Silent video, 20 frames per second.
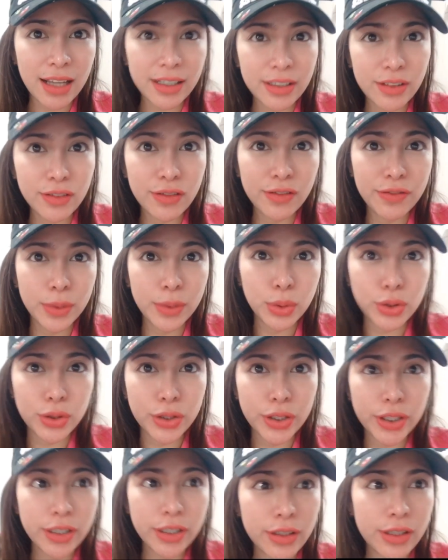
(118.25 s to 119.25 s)
aking
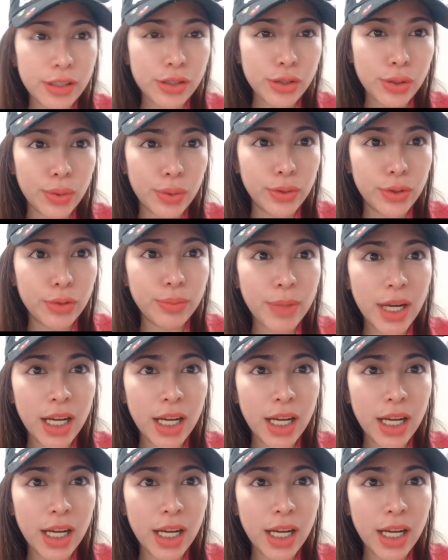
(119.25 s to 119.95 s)
computer. Show you mga